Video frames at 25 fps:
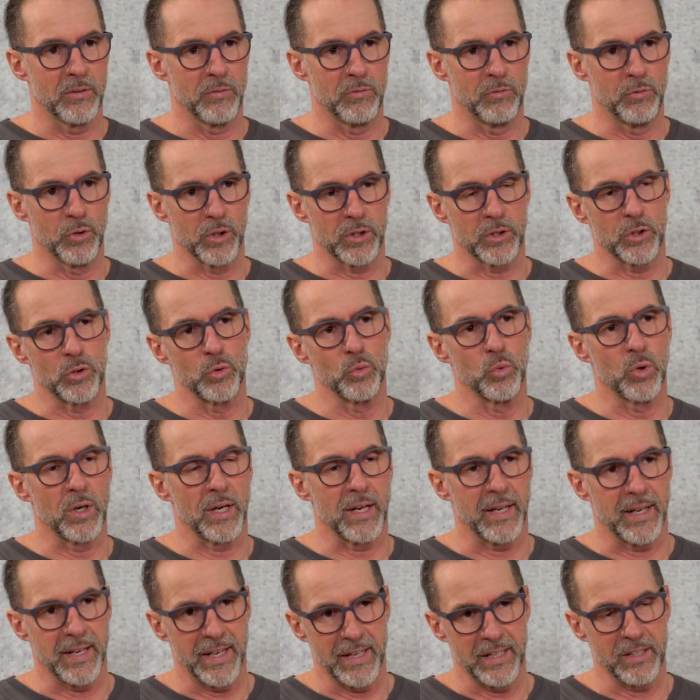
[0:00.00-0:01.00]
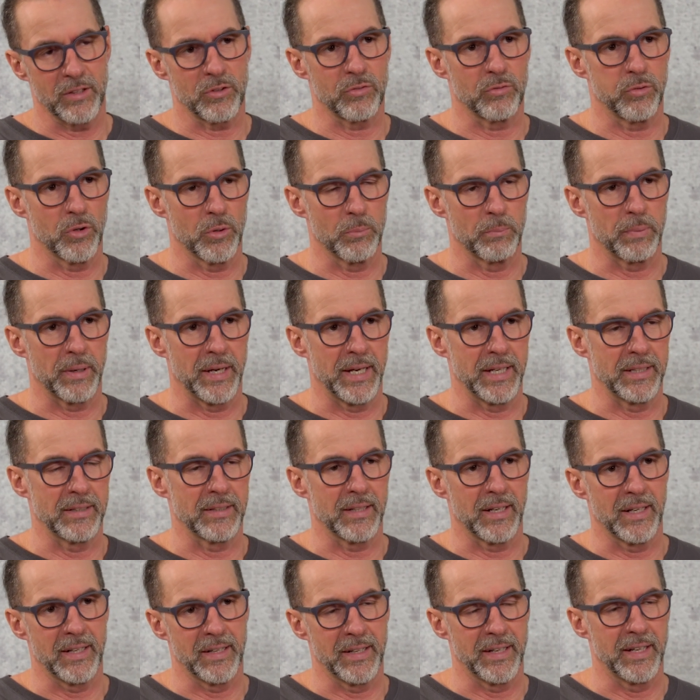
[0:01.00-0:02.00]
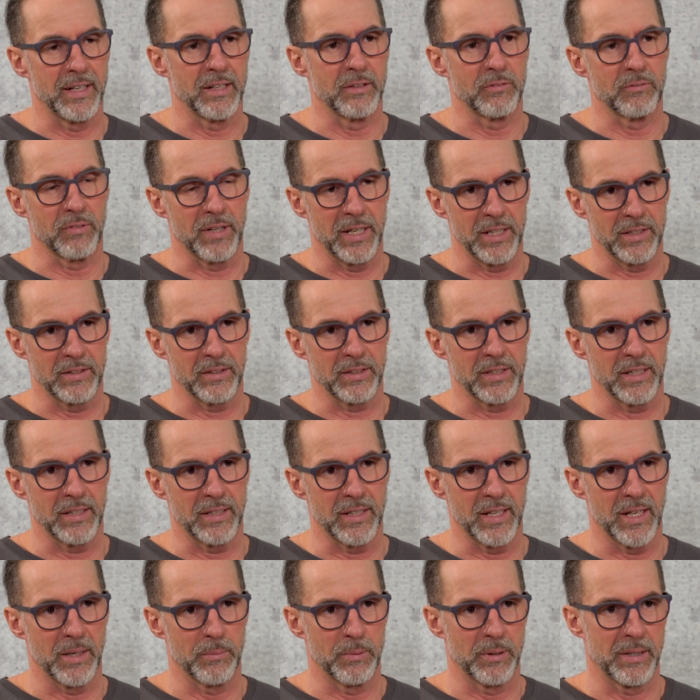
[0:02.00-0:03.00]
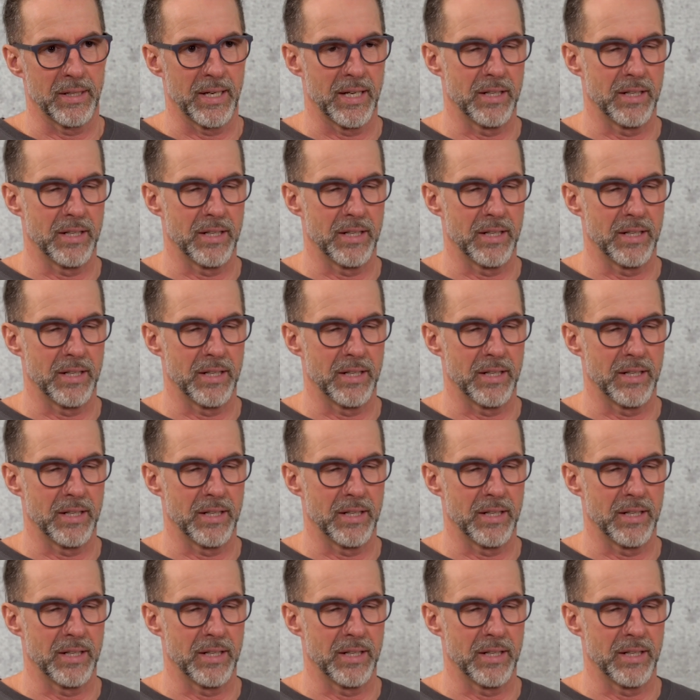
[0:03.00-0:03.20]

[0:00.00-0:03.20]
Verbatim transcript: wird nur eins von beiden Allelen weitergegeben.